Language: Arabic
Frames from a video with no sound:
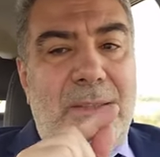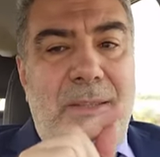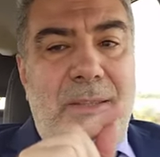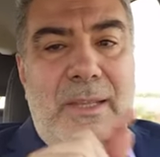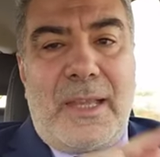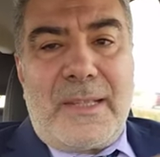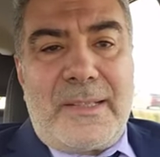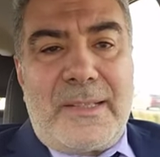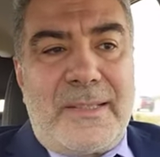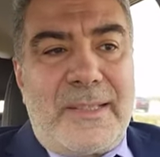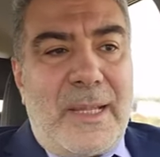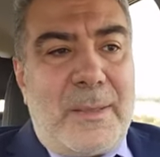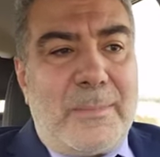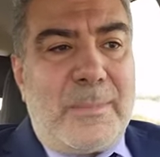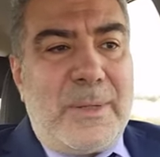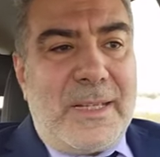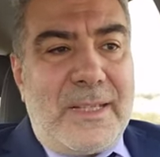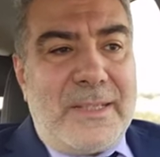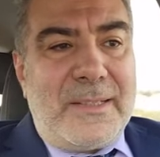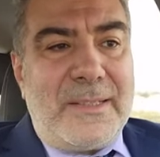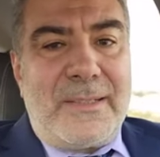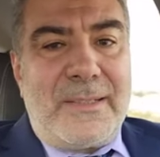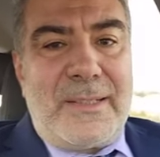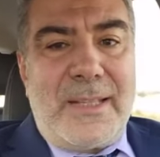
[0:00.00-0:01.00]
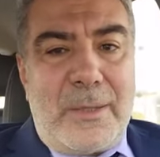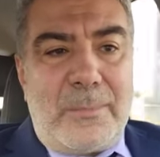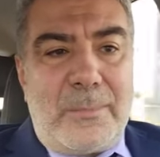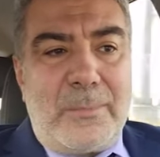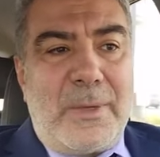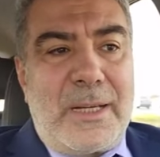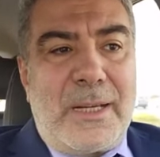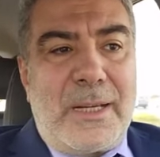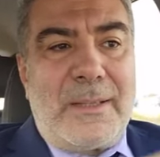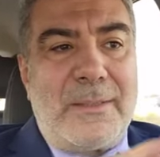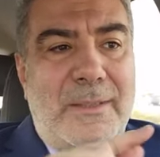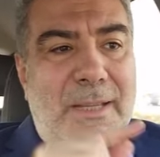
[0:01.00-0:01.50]
إذا أصاب الإنسان
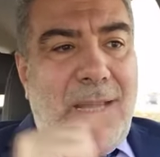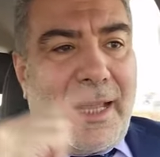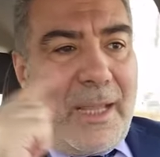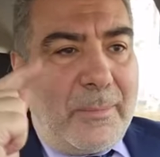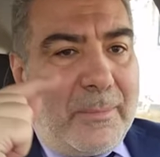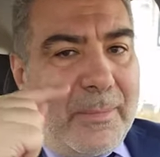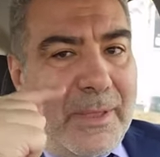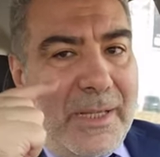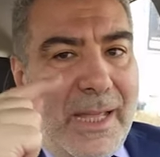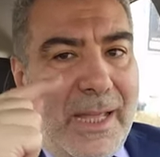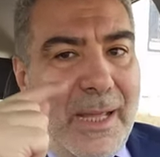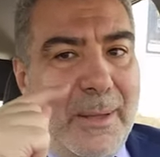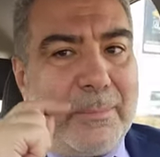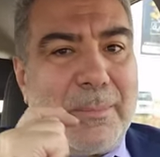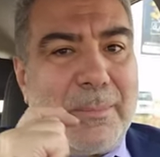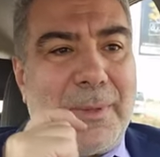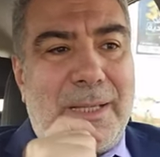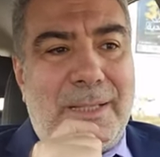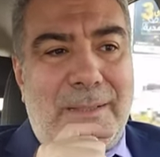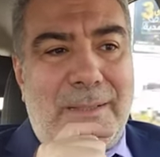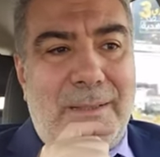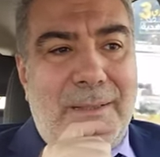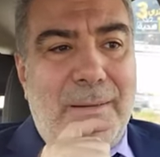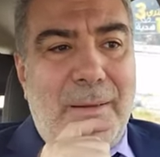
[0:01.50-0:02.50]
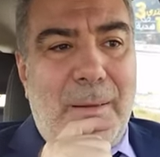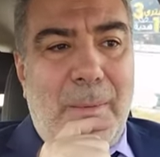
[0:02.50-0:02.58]
مرض يحمل هما